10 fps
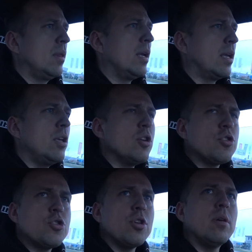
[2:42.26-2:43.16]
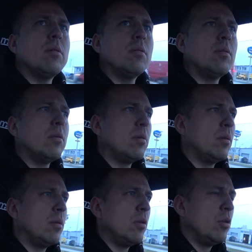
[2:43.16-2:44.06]
Tak jeżdża.
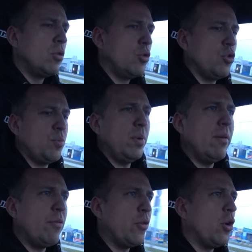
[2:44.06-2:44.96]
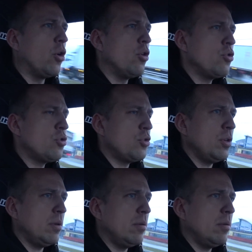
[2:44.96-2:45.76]
Już byłem w Choroszczy.